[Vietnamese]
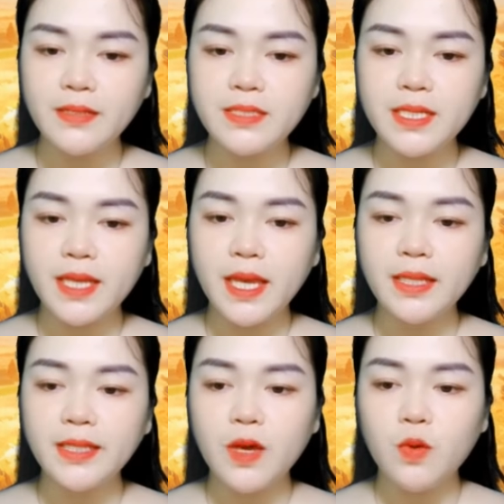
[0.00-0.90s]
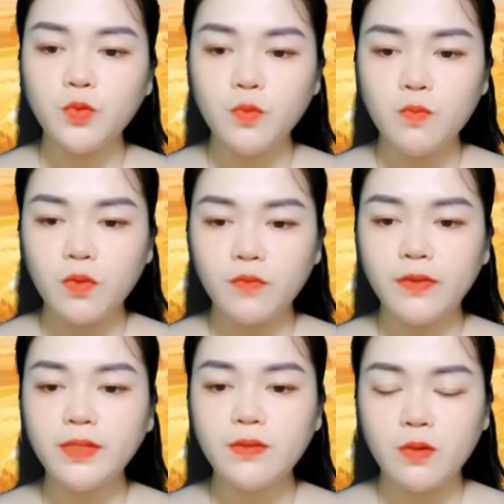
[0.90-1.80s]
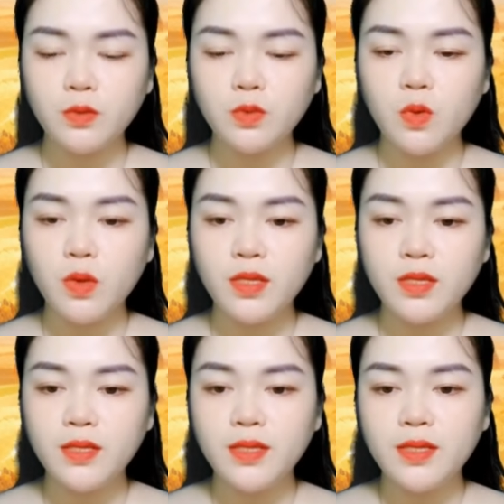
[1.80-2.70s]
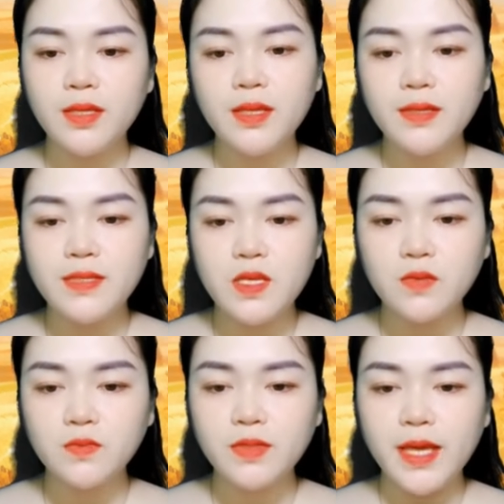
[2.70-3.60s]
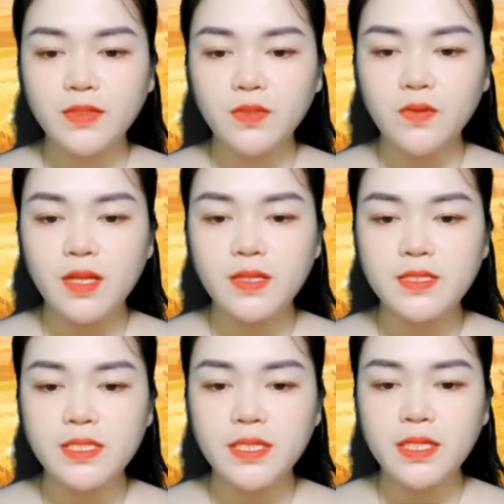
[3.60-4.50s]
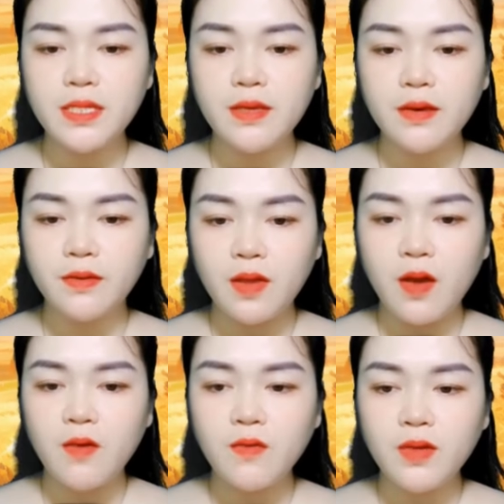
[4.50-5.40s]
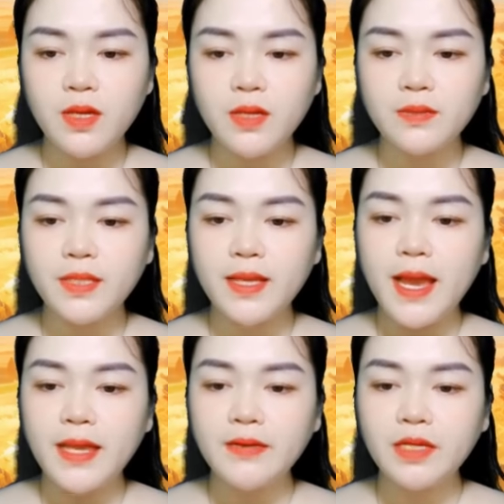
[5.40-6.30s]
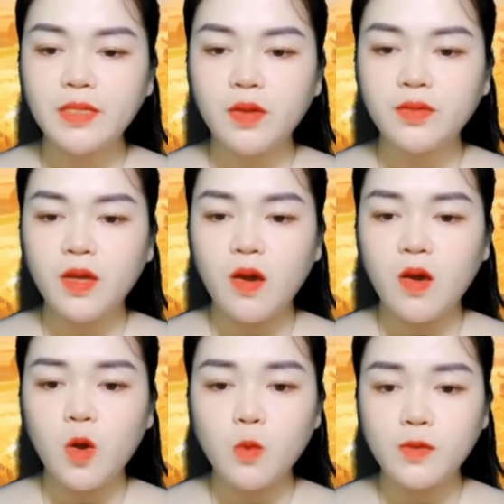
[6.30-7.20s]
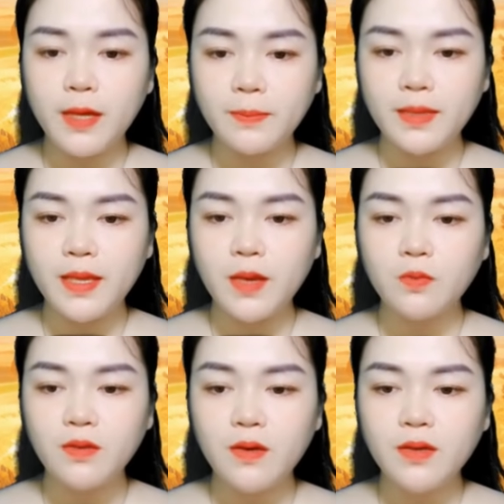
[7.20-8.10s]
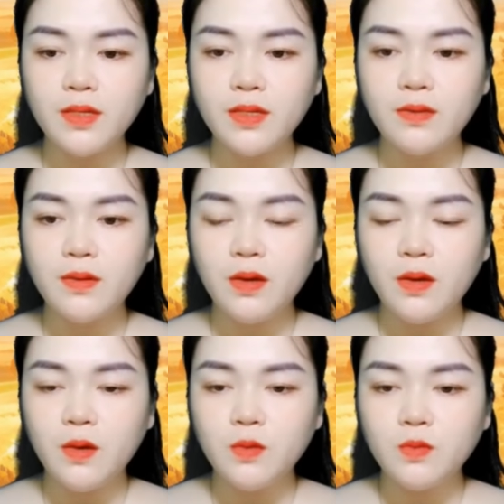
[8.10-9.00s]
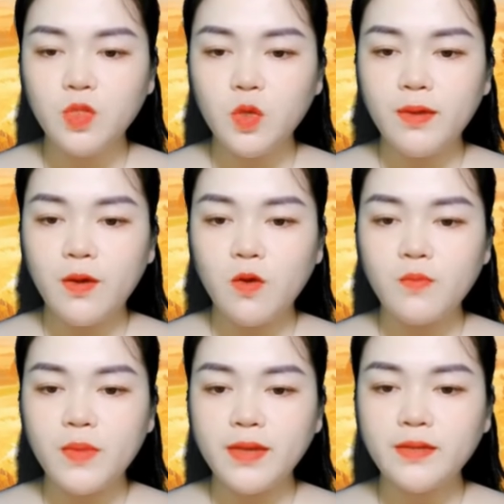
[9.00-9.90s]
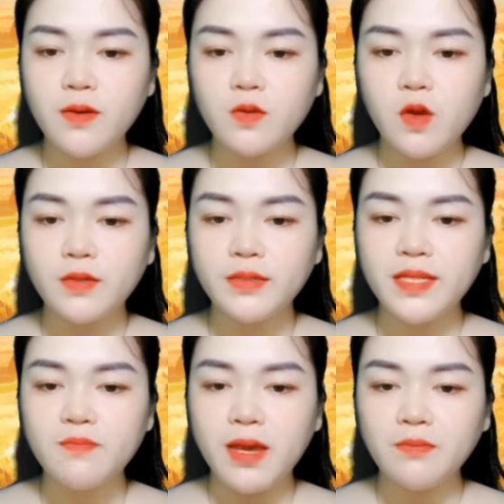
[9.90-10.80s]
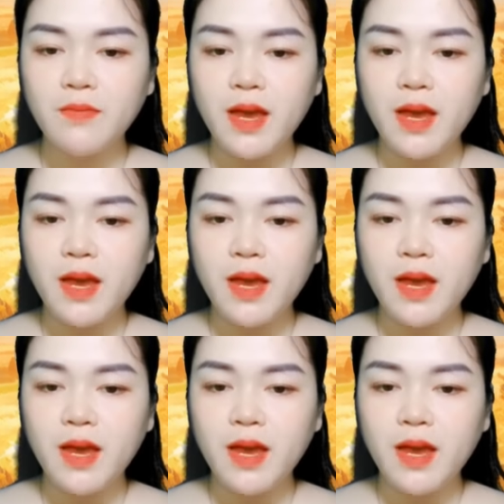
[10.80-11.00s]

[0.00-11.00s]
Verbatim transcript: vòi nước, rồi ngước lên nhìn cô. Còn em thì sao hả Thư Ly? Ánh mắt anh nhìn thẳng vào cô, khiến cô hoảng sợ không còn nơi nào để trốn. Em có nhớ anh không?